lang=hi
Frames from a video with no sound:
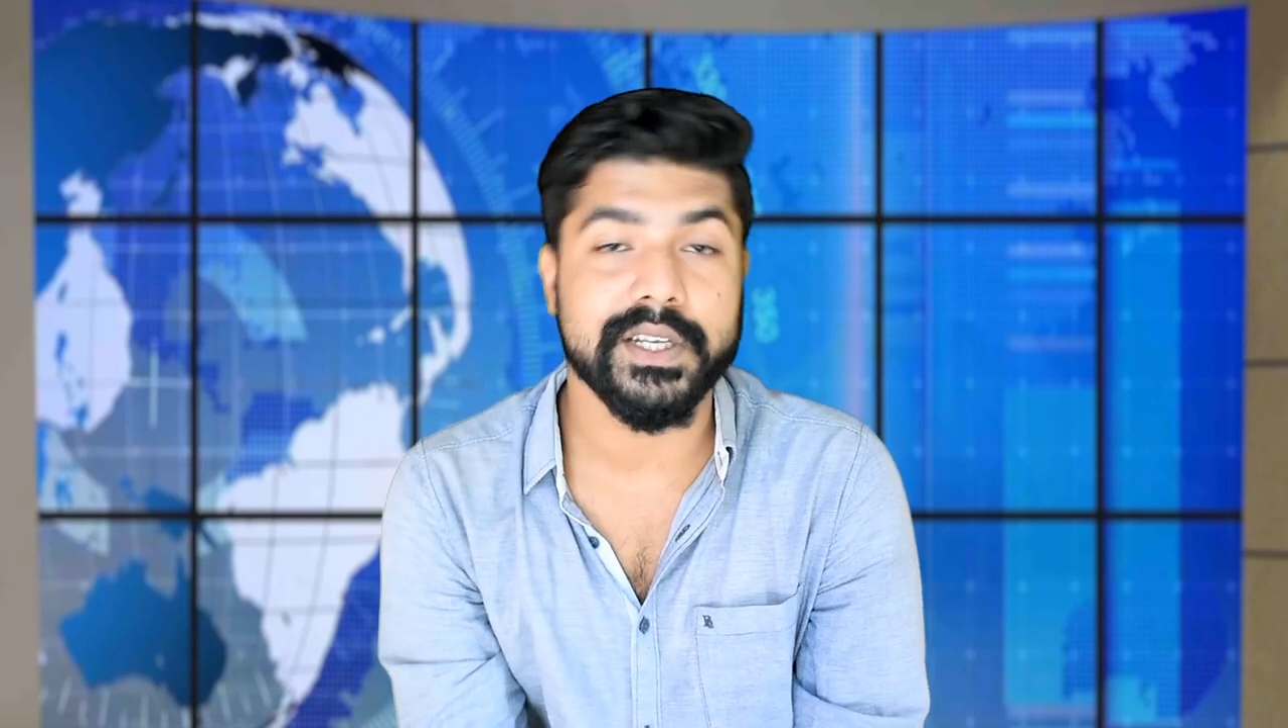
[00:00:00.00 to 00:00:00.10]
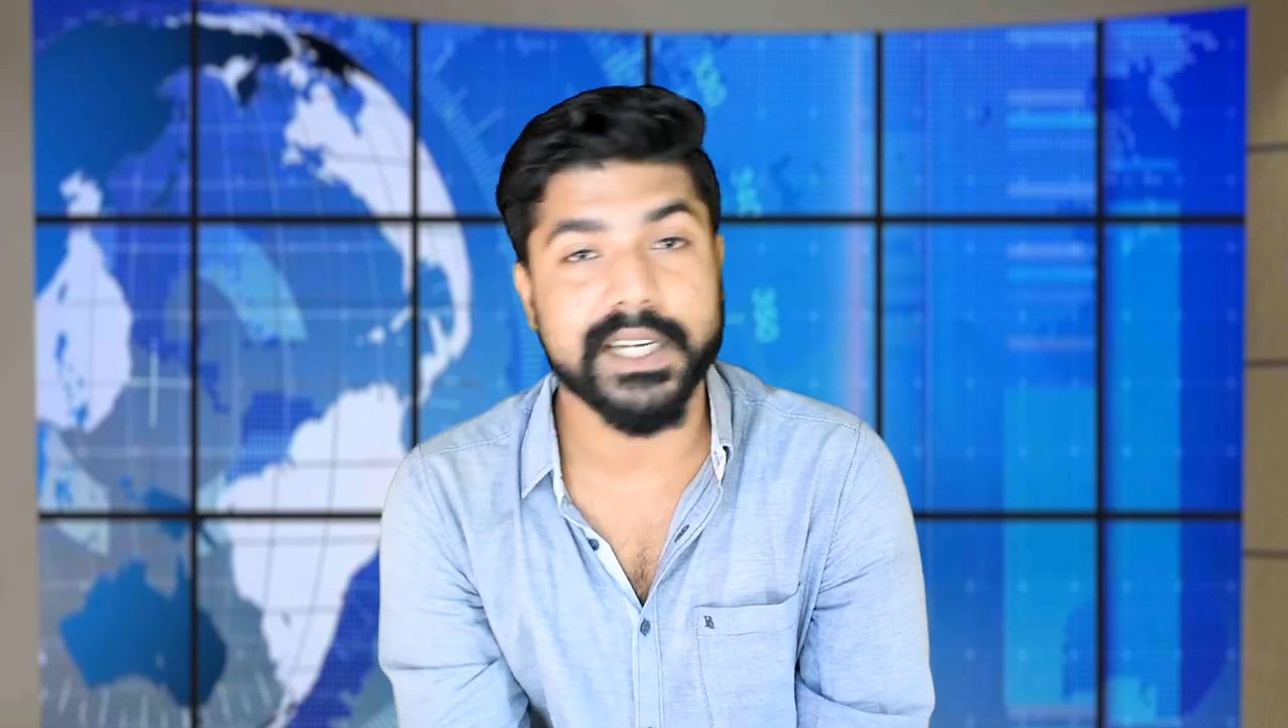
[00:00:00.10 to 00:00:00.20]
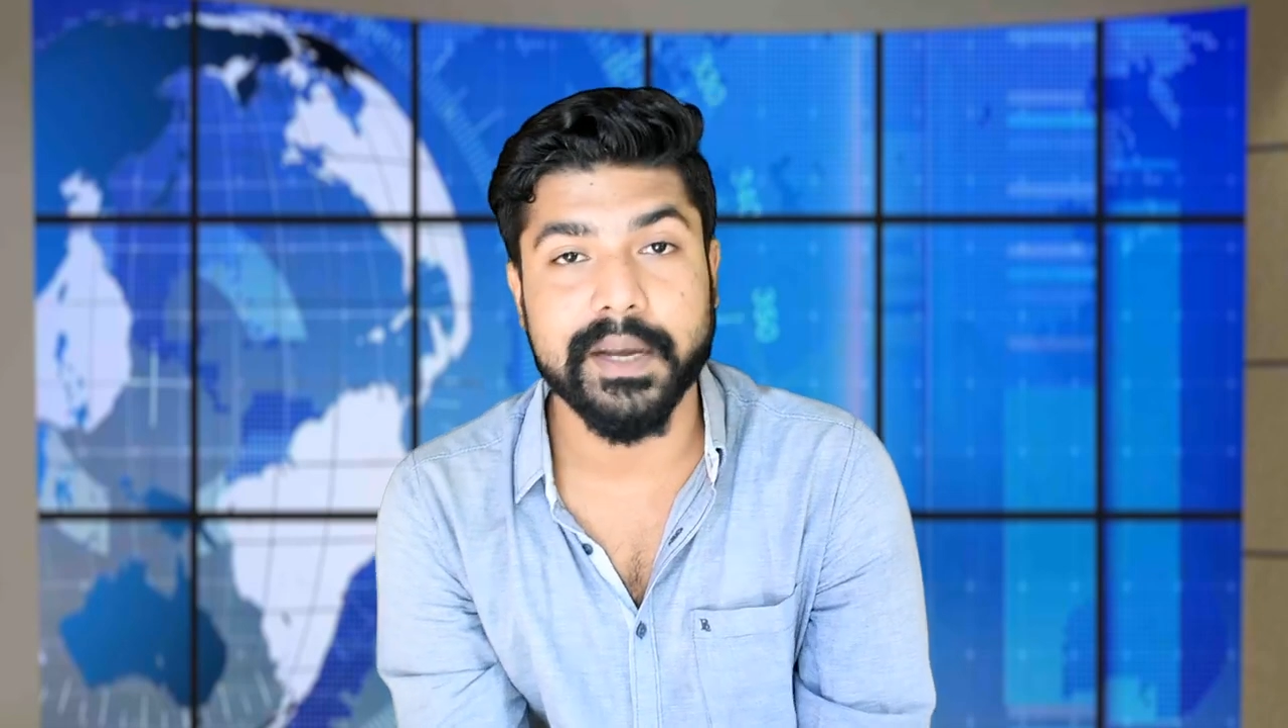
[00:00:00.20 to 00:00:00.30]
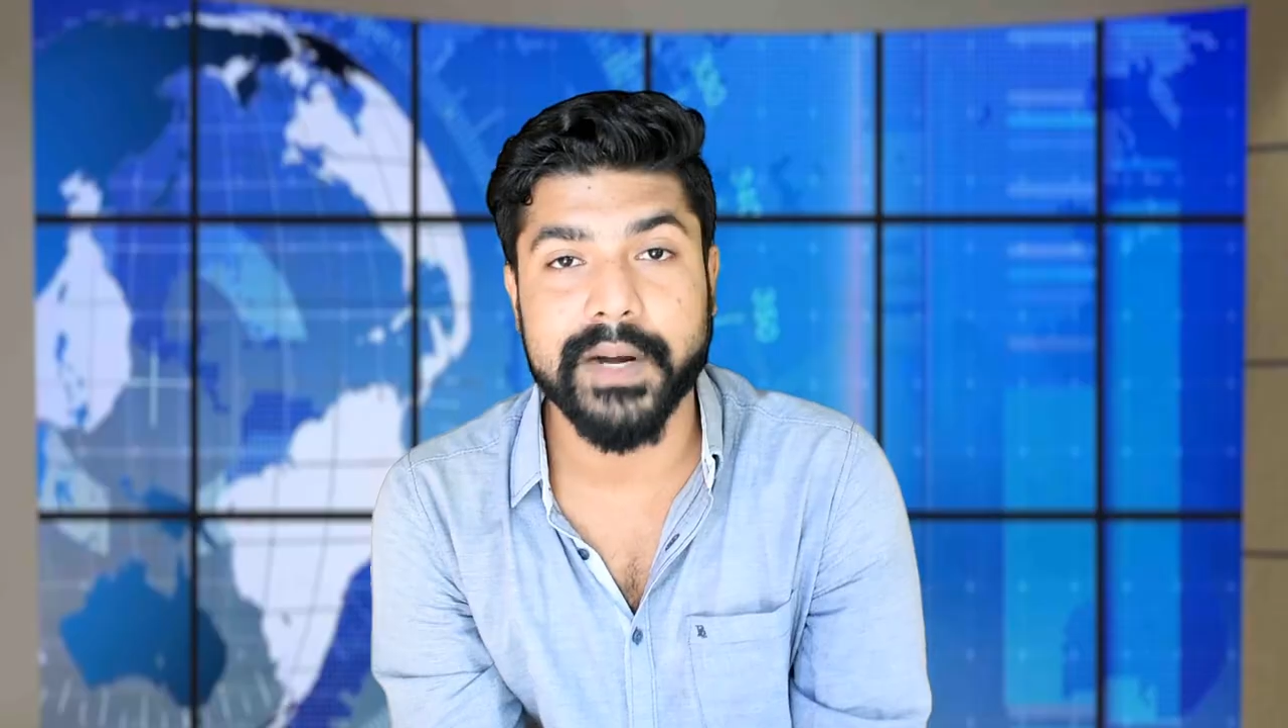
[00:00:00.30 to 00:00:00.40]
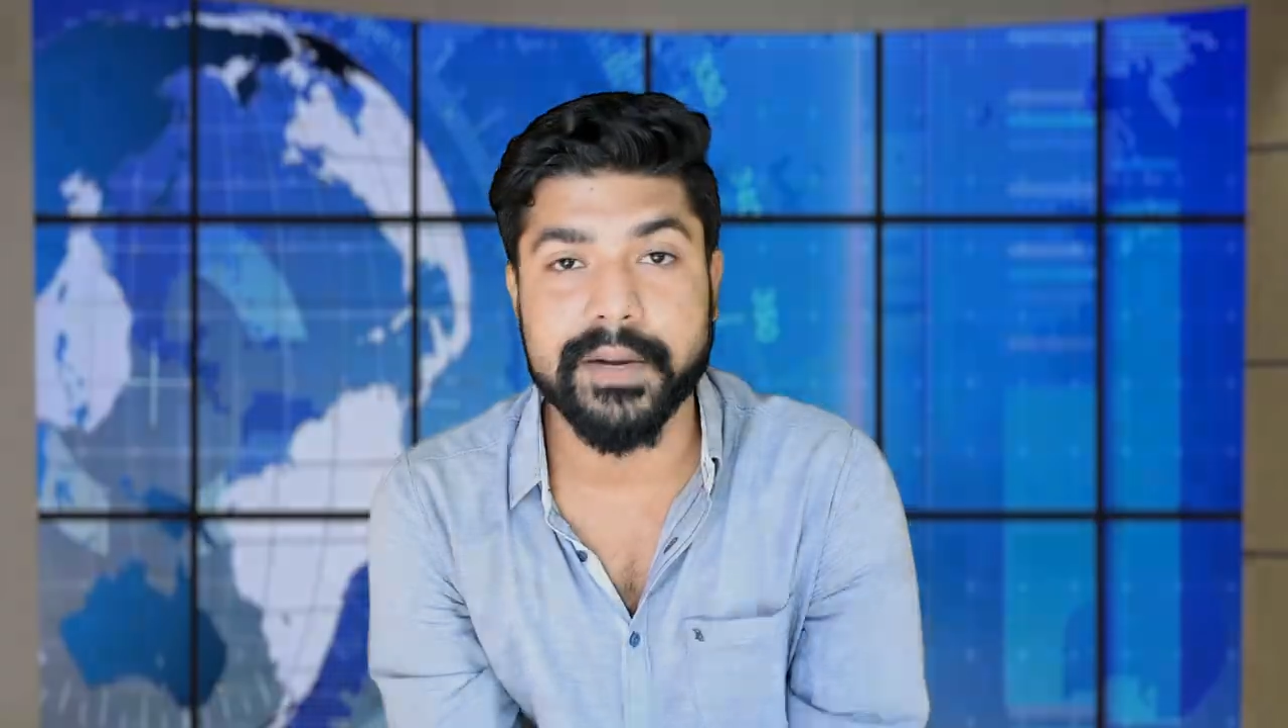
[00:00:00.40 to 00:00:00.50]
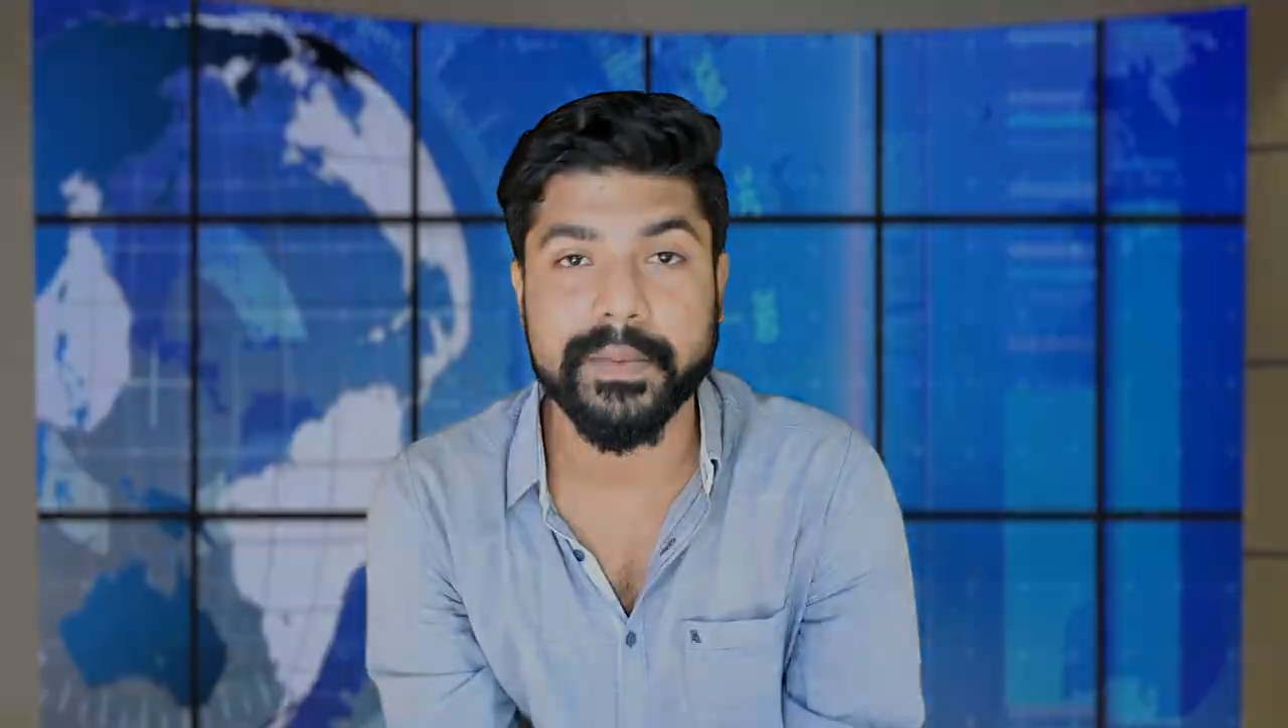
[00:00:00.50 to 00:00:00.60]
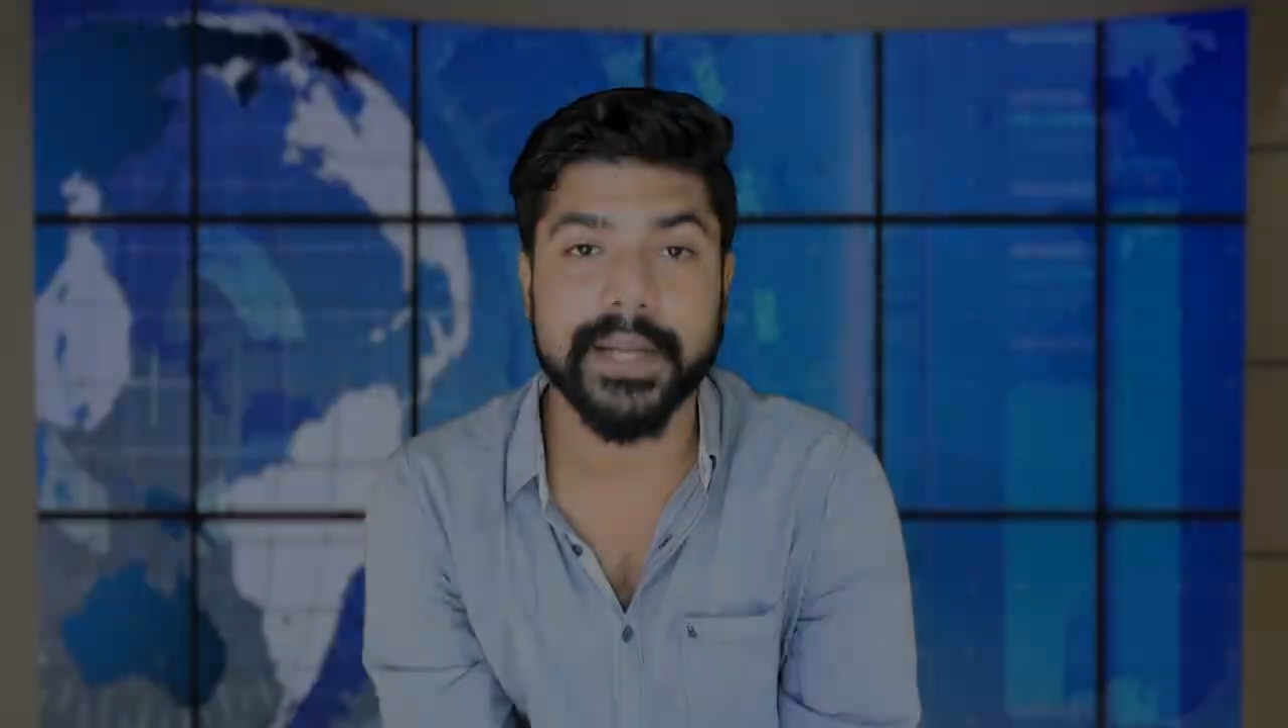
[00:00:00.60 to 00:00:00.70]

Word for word: नीचे कमेंट